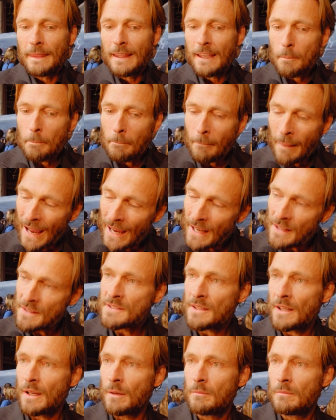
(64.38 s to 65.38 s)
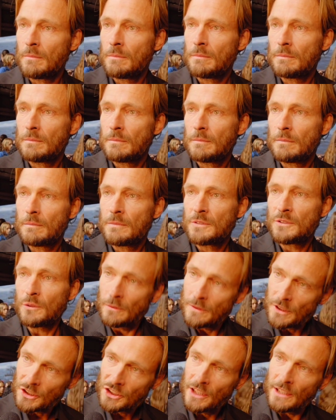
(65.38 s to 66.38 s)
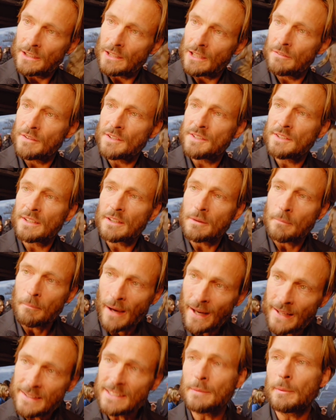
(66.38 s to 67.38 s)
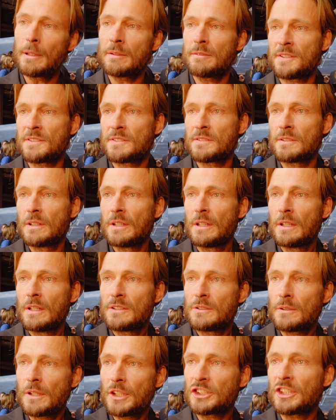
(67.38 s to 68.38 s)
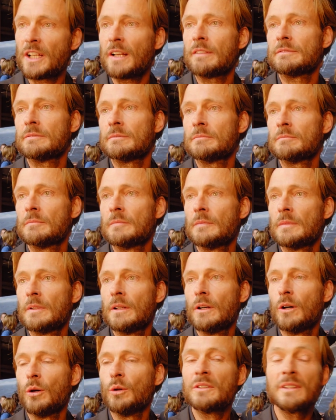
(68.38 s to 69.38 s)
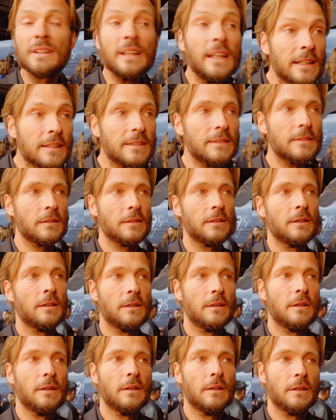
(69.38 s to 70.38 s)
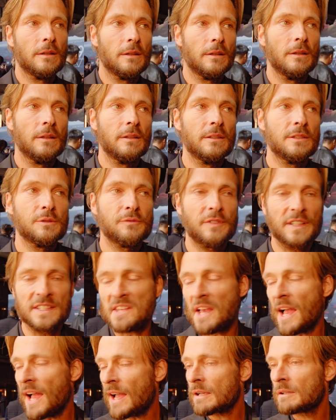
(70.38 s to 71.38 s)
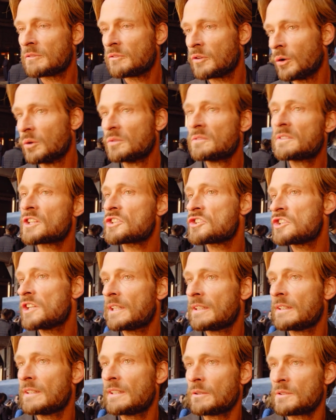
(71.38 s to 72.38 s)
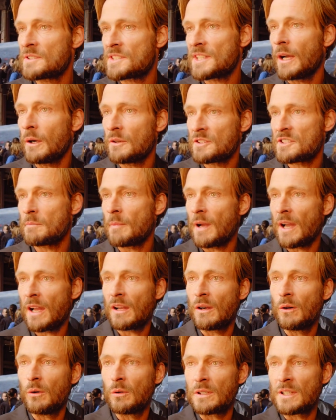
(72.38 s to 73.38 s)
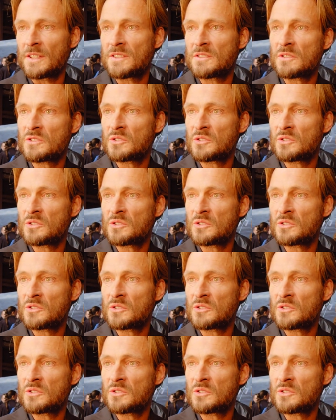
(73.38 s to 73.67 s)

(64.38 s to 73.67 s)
gemeinsam, so unterschiedlich wir sind, gemeinsam etwas zu erschaffen und nicht zu verzagen vor Unterschieden, die uns ausmachen oder zu